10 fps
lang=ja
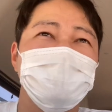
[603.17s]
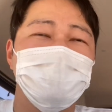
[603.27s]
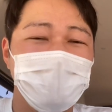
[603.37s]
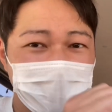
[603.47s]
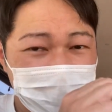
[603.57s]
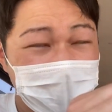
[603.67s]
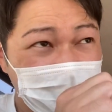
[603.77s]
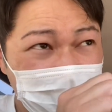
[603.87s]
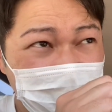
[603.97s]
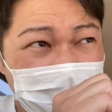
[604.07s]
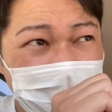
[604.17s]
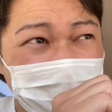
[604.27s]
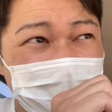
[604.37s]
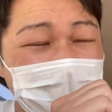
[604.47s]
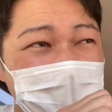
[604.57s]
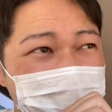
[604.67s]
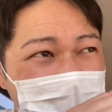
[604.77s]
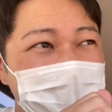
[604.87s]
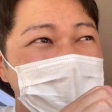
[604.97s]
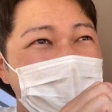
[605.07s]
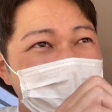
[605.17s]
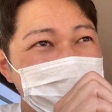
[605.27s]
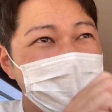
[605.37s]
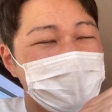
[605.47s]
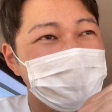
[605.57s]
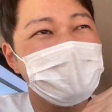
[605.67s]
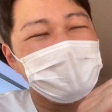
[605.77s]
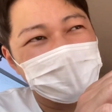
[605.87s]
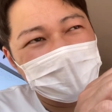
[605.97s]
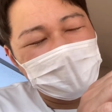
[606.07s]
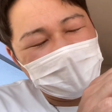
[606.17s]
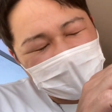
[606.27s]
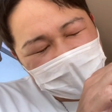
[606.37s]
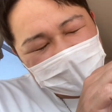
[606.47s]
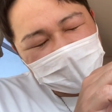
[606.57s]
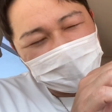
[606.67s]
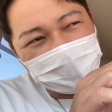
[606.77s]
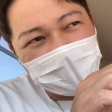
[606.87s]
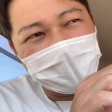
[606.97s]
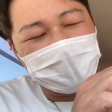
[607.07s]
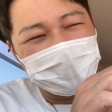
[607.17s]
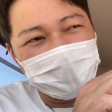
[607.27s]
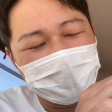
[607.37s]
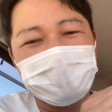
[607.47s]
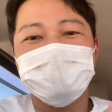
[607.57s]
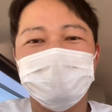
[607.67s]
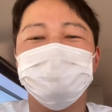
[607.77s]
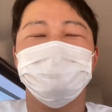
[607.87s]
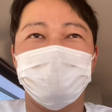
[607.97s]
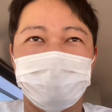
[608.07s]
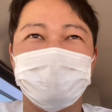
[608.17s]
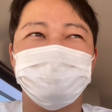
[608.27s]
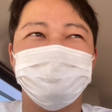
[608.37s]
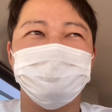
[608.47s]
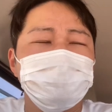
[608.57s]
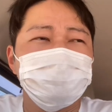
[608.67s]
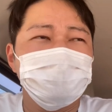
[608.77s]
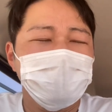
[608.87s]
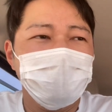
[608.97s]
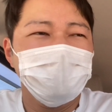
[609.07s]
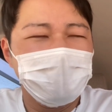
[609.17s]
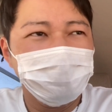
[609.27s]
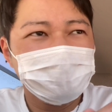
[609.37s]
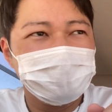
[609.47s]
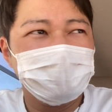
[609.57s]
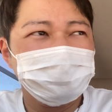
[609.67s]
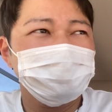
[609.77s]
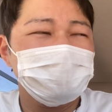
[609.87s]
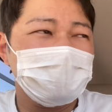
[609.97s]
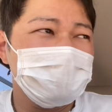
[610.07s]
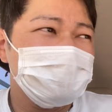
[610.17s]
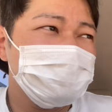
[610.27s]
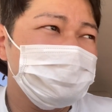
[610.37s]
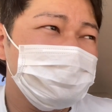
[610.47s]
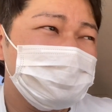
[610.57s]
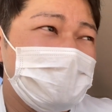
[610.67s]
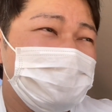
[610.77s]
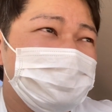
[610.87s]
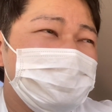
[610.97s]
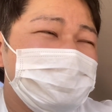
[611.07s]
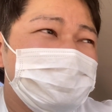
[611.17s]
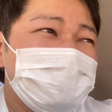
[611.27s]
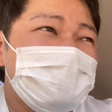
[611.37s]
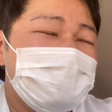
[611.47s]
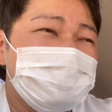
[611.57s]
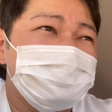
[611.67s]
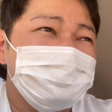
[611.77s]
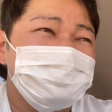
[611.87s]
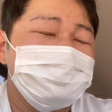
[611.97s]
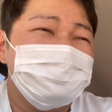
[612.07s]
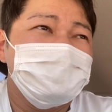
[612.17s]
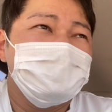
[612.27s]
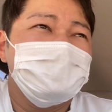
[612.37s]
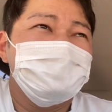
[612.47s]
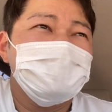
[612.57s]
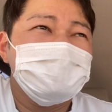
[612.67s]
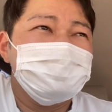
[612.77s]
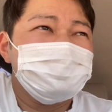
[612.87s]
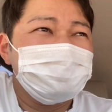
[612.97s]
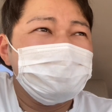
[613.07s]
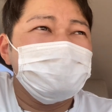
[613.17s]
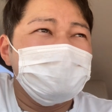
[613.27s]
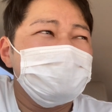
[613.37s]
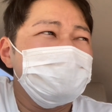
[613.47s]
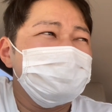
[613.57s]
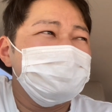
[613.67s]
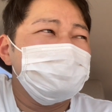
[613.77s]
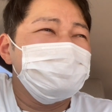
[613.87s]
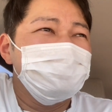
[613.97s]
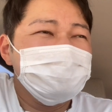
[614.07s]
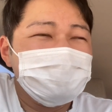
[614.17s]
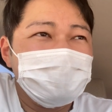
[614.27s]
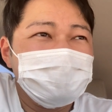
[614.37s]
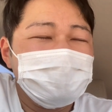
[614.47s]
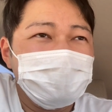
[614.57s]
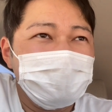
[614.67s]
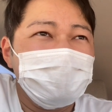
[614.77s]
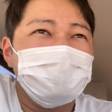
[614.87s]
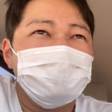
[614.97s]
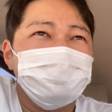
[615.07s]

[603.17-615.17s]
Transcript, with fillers: やるって決めたのであれば、なるべく買ってからやった方が、俺はいいと思います。でもまあ、もしね、そういった体に負担とかね、そういう、まあ、ちょっとね、あの、もしかしたら、